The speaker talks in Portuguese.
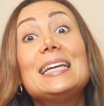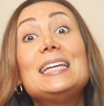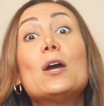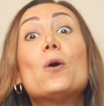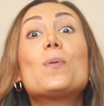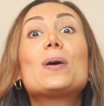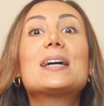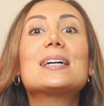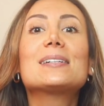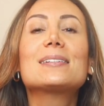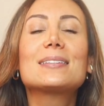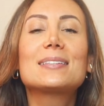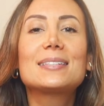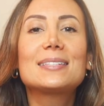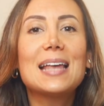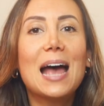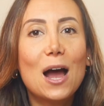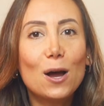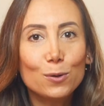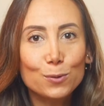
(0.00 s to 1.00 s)
e
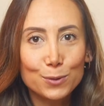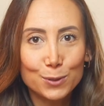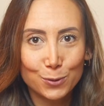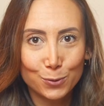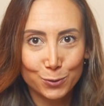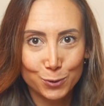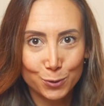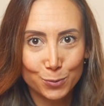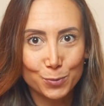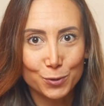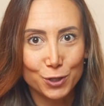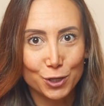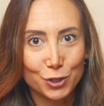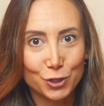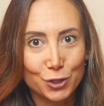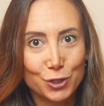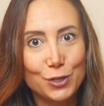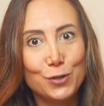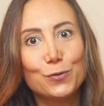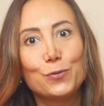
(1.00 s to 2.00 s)
alcançar os seus
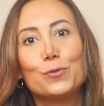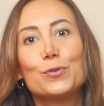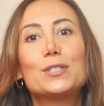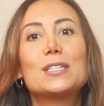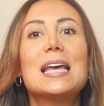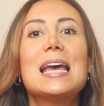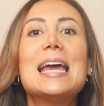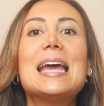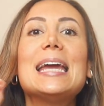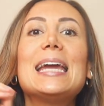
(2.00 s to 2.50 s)
objetivos,